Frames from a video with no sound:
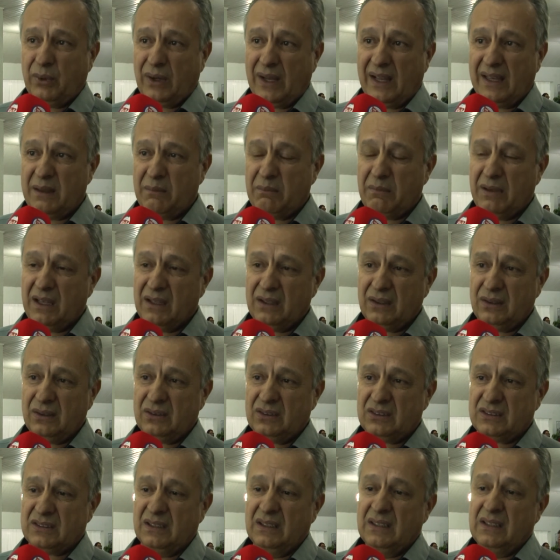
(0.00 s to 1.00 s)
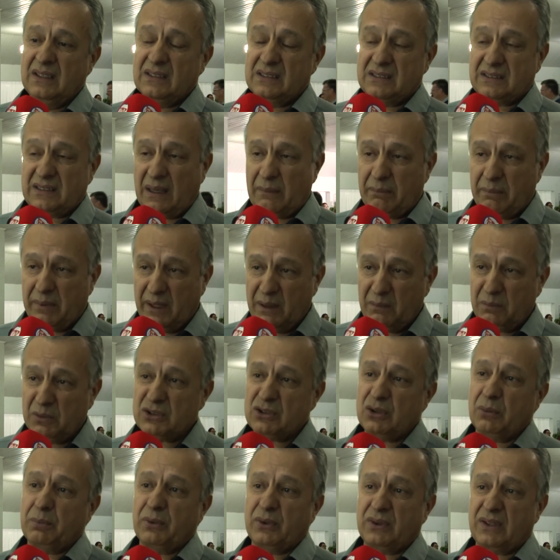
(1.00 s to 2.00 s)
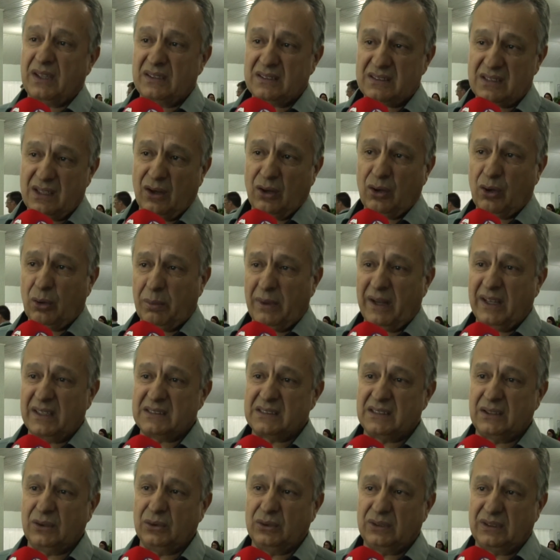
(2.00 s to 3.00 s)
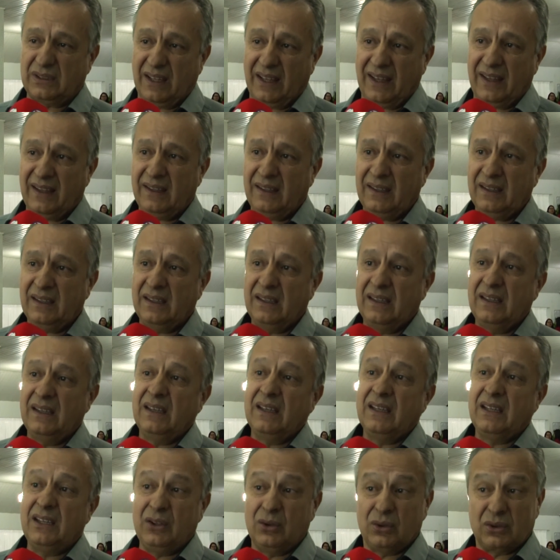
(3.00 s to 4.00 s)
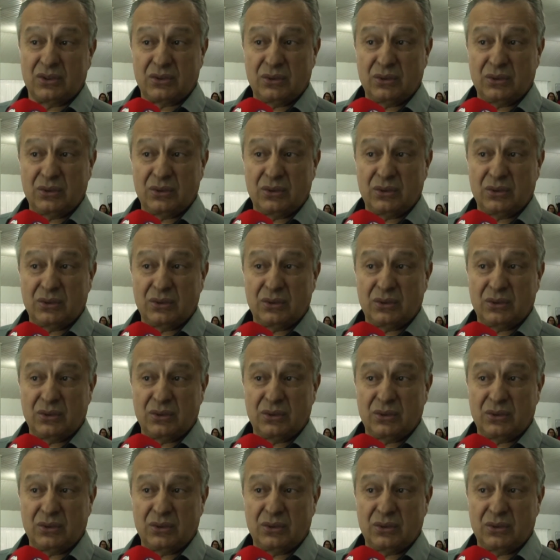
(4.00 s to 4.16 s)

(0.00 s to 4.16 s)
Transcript: por alimentos, sabemos do potencial que o Brasil tem e o